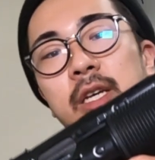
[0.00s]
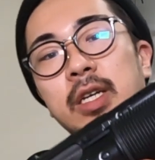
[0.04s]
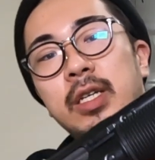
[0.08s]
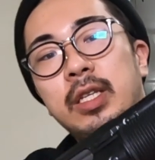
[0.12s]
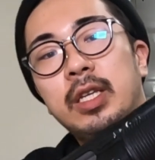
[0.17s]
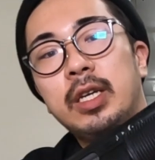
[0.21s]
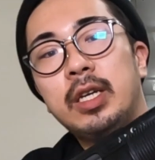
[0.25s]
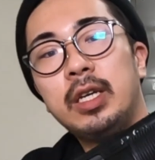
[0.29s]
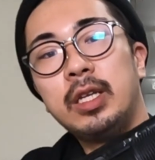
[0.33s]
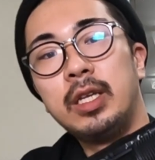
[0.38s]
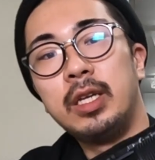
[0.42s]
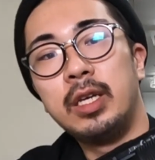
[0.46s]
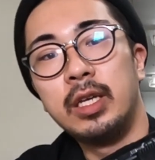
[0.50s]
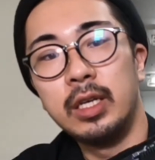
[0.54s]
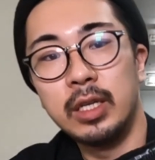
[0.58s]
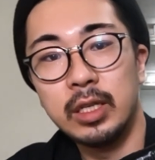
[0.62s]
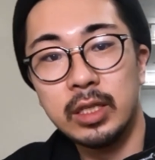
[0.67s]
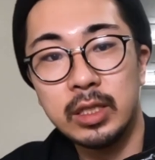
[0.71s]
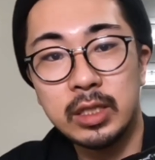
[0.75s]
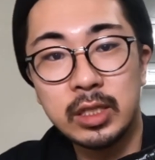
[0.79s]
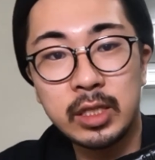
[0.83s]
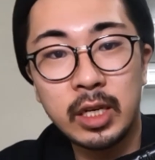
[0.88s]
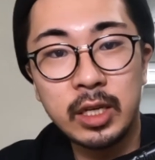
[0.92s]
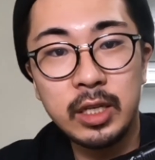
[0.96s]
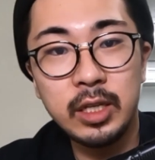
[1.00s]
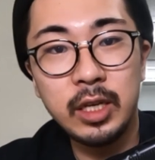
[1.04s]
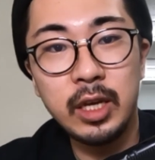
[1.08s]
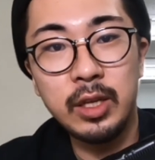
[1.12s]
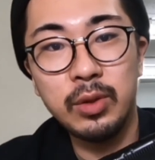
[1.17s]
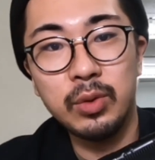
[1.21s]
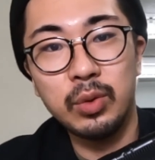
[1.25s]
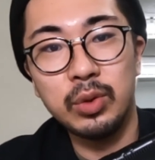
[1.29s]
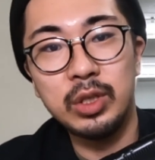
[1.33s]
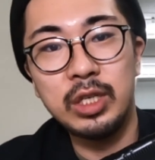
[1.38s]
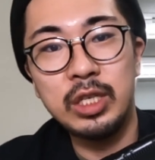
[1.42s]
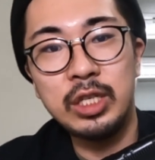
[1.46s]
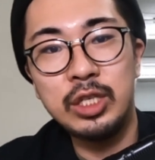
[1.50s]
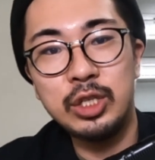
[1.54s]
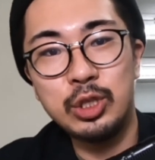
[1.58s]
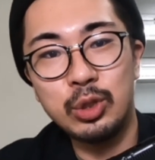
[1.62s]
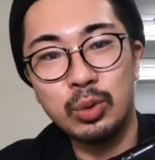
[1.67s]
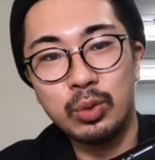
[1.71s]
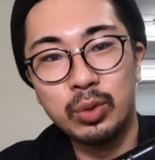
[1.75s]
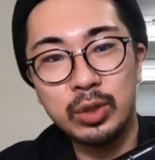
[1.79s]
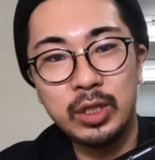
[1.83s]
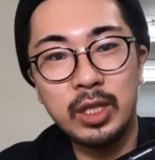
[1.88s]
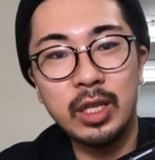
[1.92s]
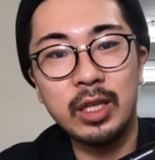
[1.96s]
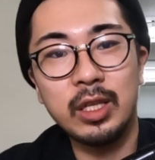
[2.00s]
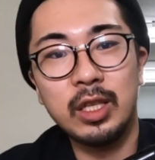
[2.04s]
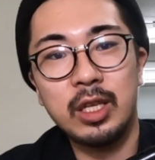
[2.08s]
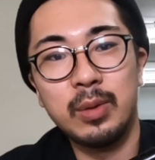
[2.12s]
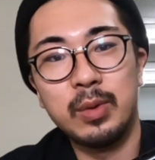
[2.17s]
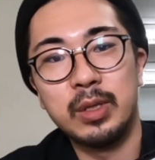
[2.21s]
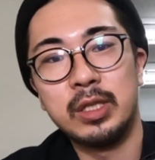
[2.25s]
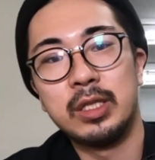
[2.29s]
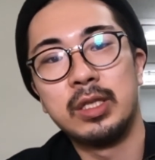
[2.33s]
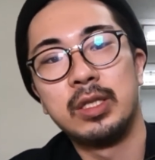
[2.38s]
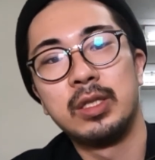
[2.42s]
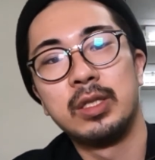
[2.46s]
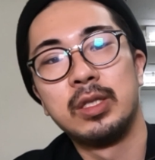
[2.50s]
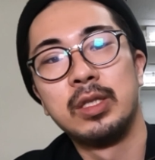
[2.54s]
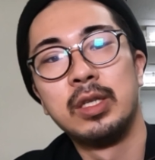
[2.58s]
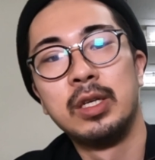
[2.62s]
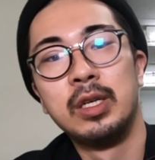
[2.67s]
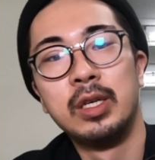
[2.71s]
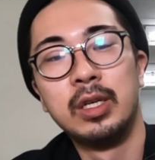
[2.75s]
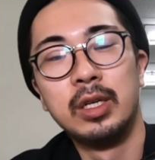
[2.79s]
体的に再現度異常になってます